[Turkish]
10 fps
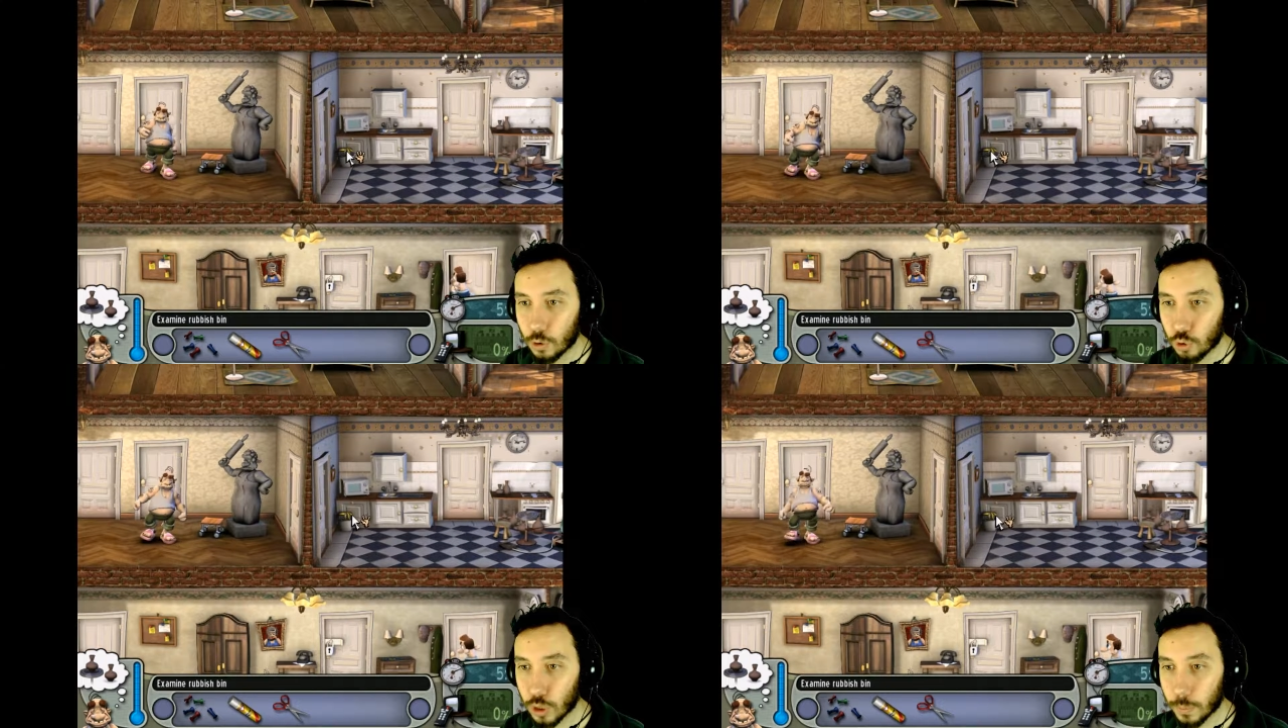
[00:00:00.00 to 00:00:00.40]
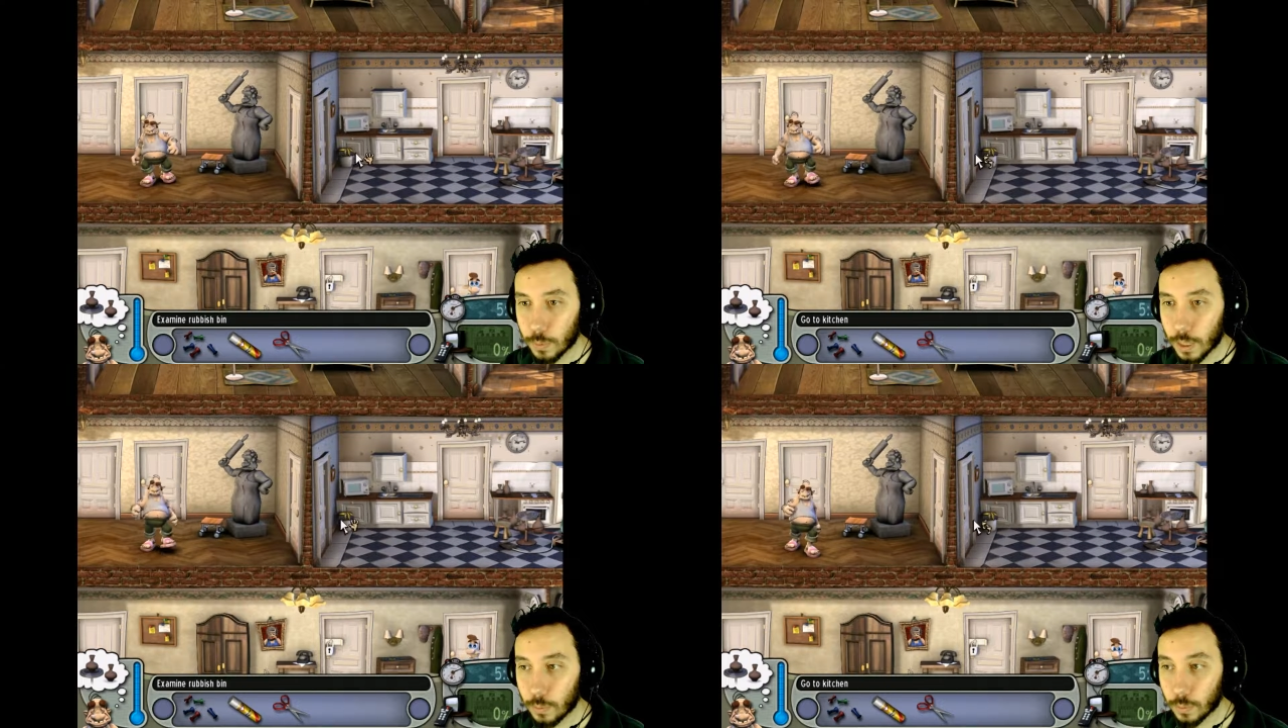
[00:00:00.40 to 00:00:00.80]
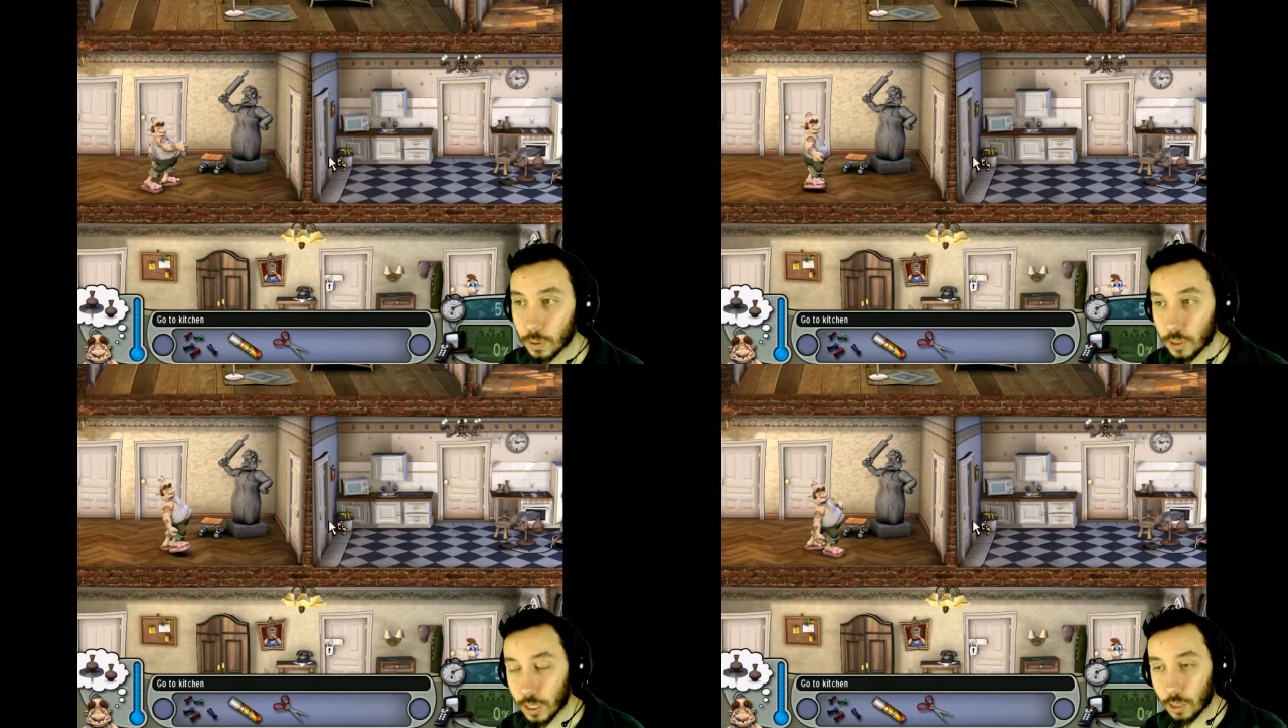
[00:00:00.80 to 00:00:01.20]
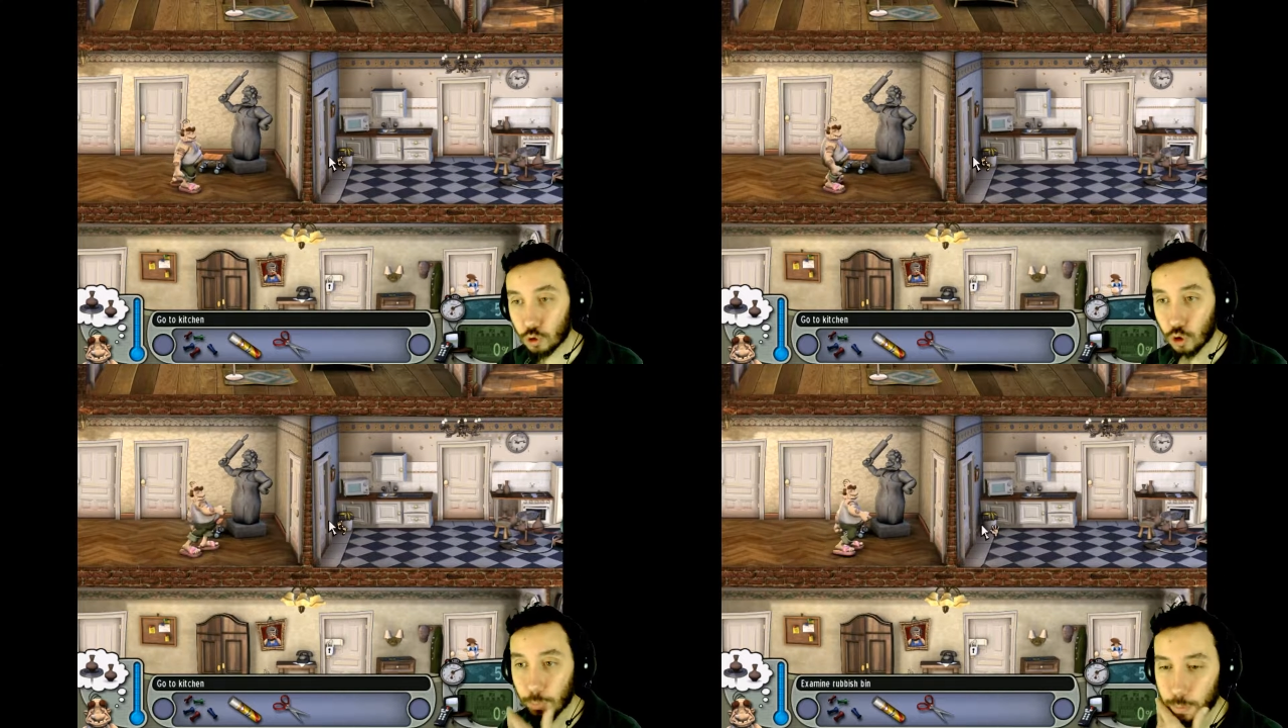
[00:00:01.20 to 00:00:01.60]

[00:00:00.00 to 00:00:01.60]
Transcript: Şurada bir bak şey, çöpte